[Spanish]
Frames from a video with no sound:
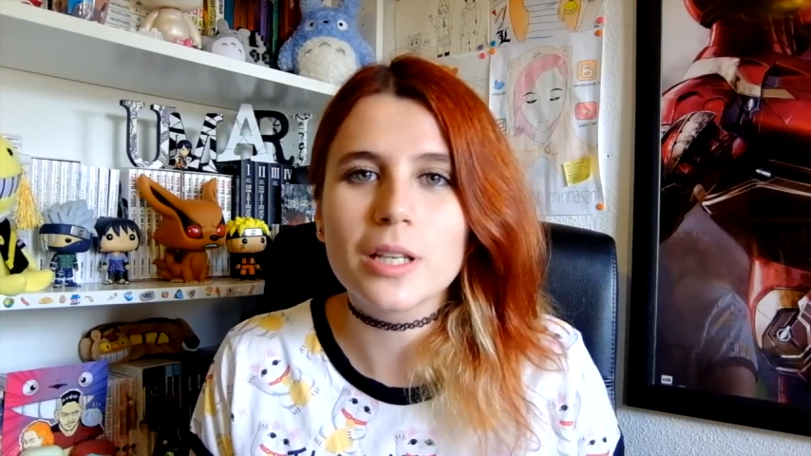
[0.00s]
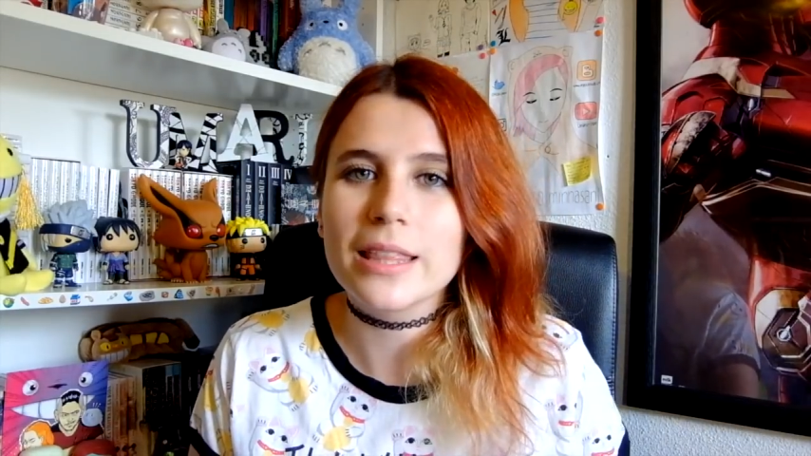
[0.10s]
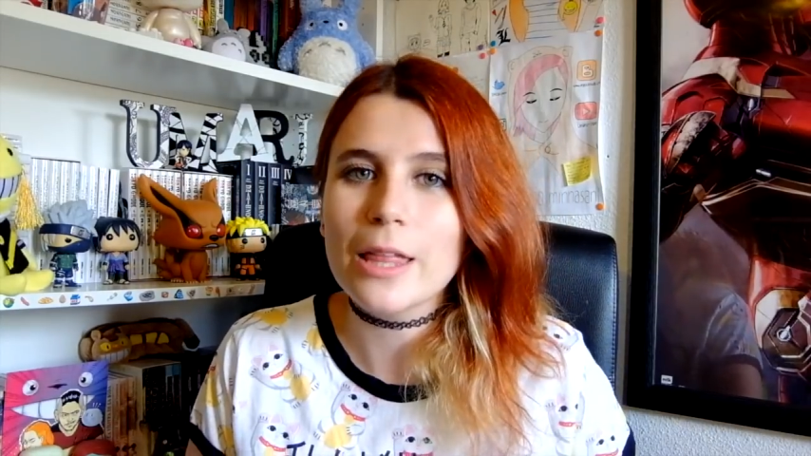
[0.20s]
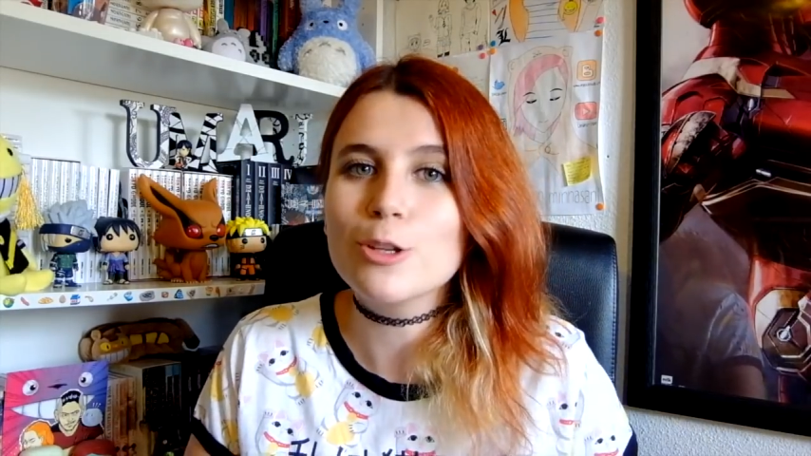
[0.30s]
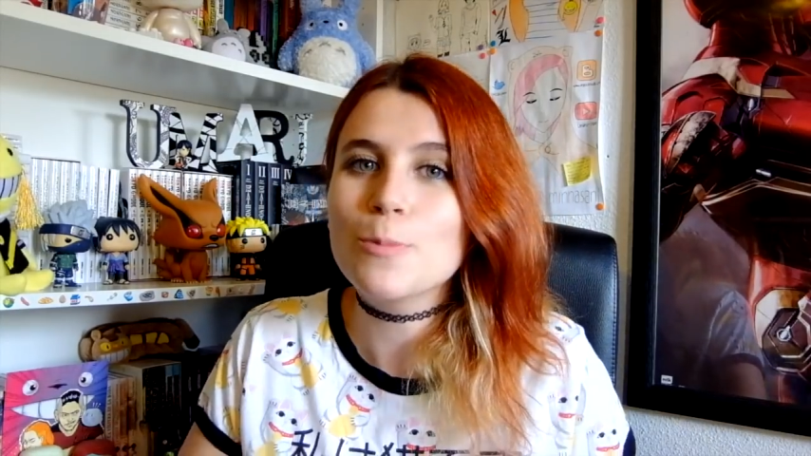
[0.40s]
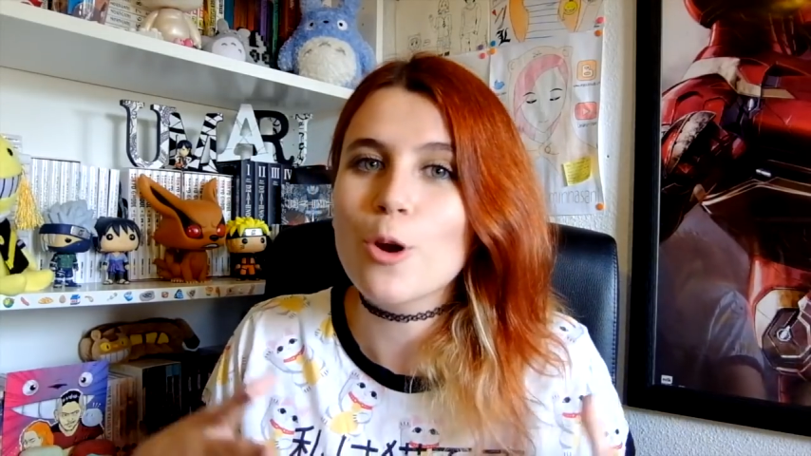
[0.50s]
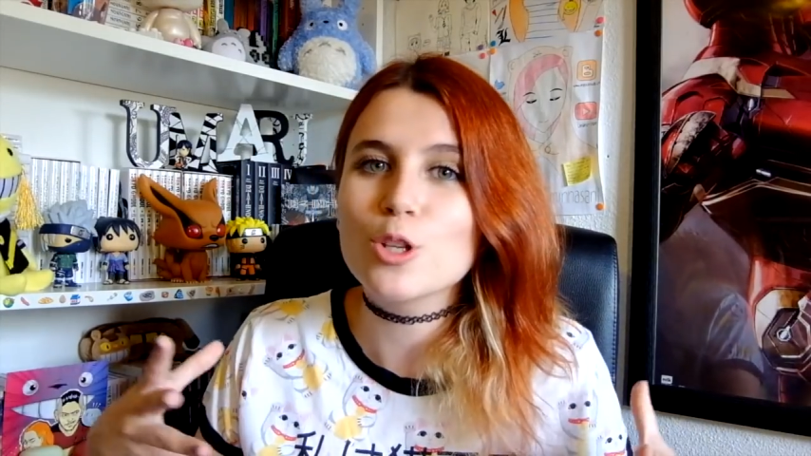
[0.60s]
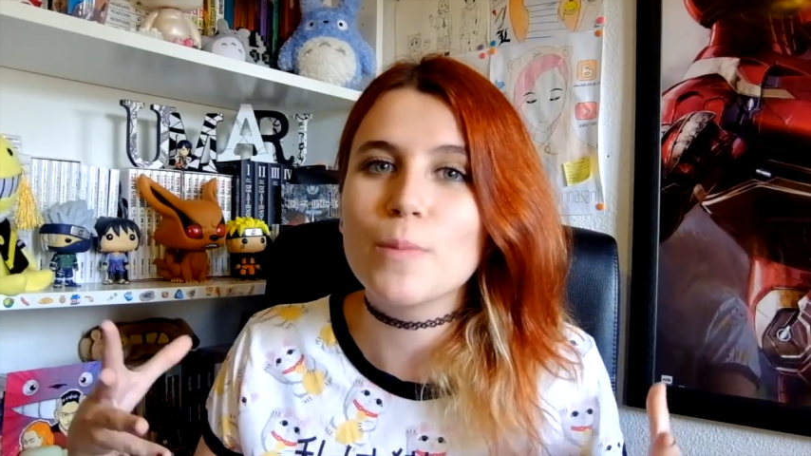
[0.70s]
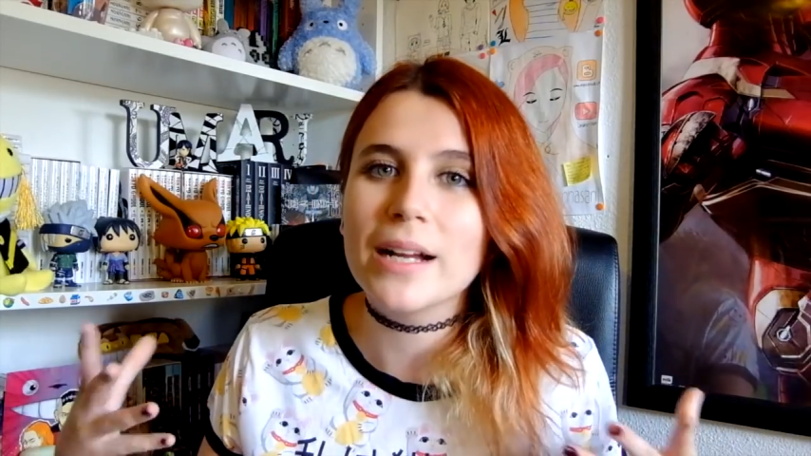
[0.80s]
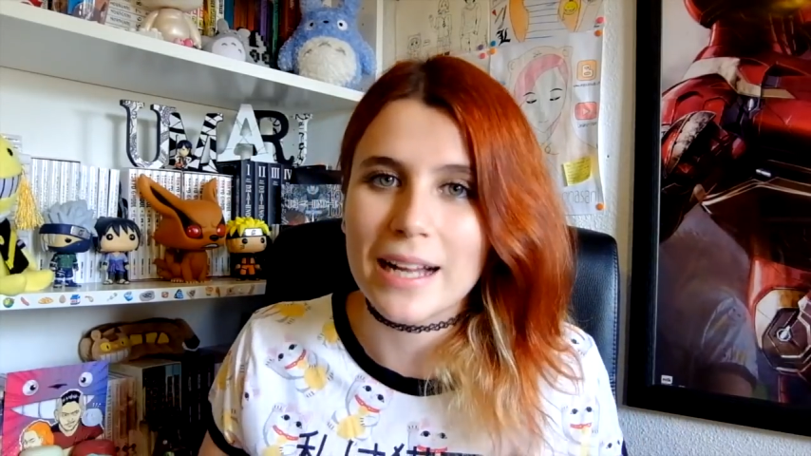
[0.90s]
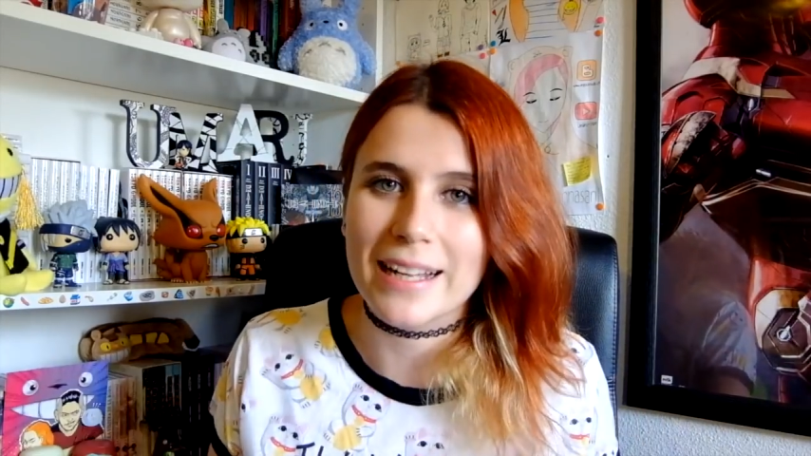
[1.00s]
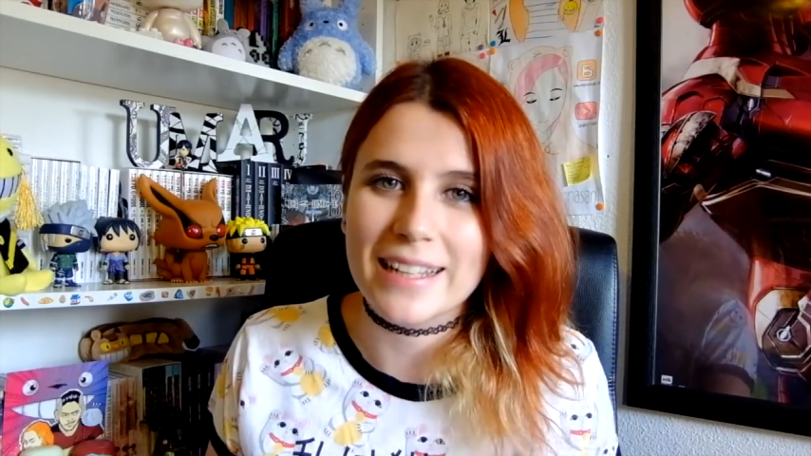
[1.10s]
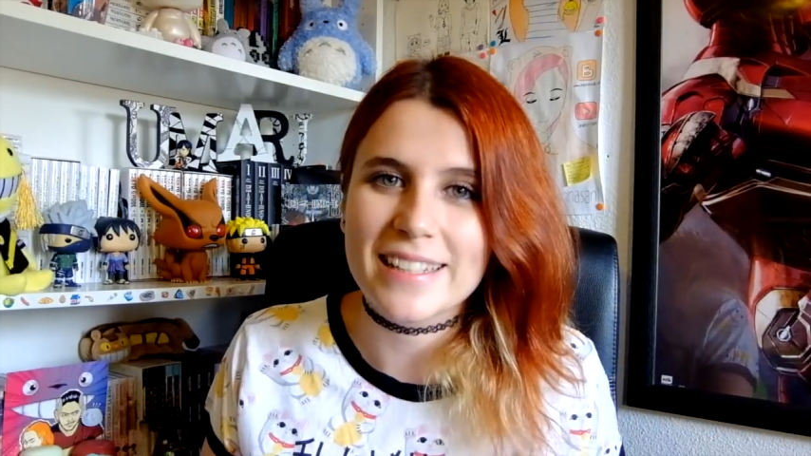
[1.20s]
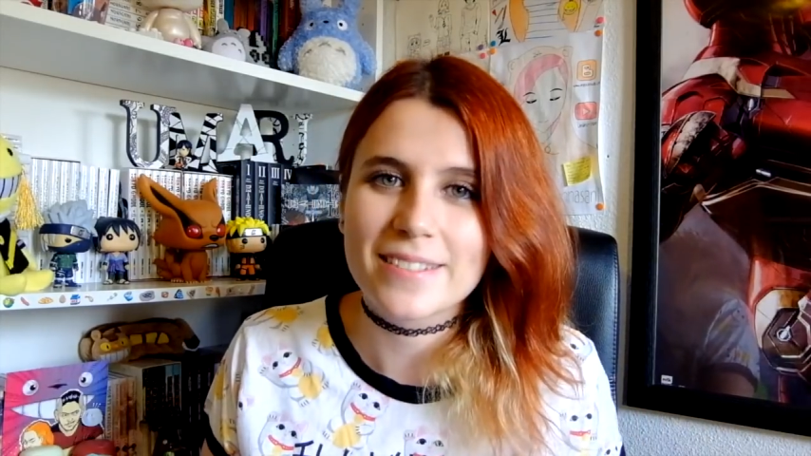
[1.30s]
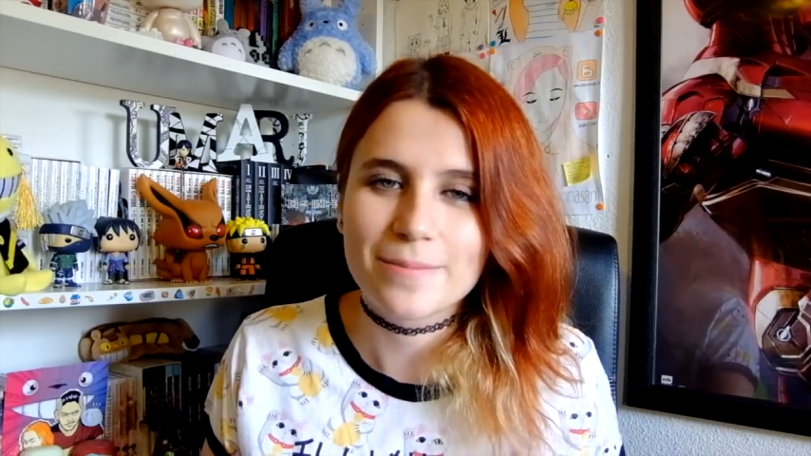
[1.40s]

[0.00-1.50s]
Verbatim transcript: utilizados por los mangakas.